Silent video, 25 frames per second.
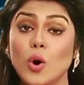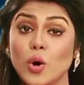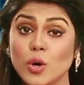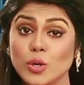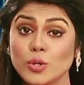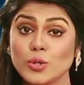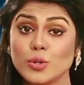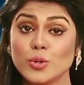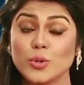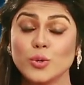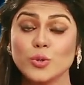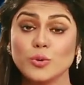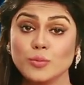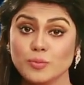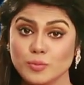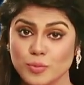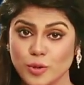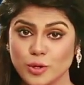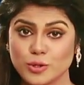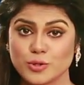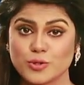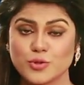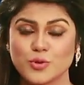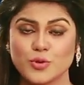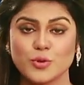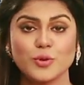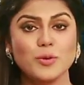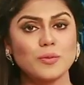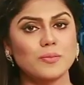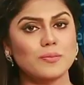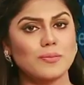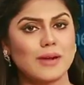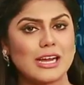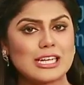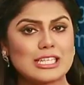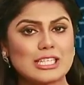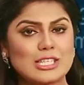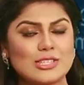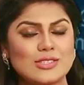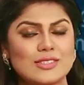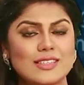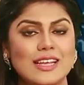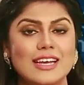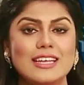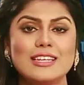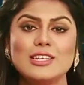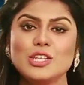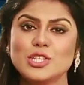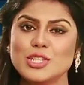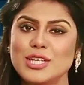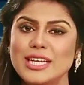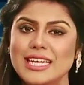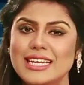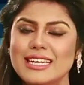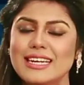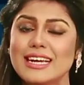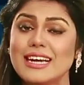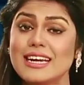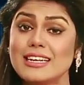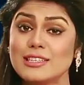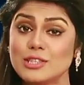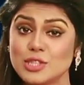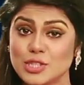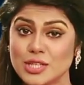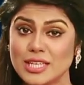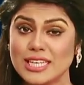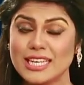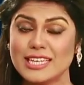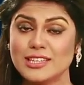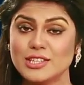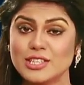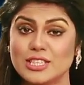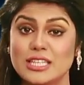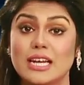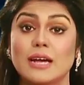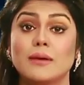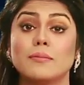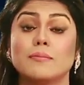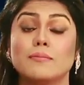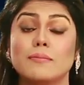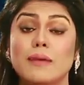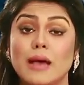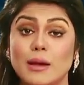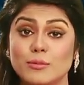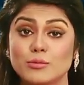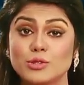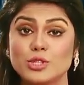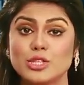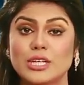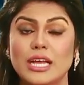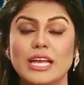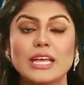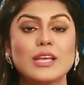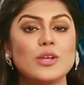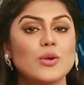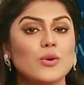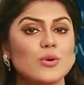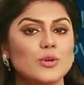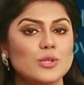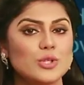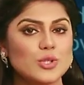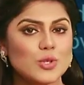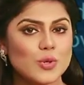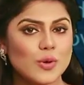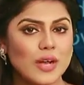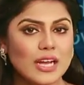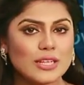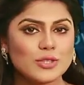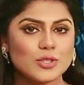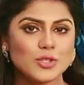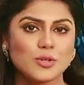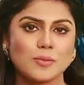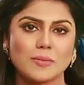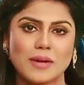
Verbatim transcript: অন্ন বস্ত্র বাসস্থান শিক্ষা চিকিৎসা ব্যবসায়িক ও যোগাযোগ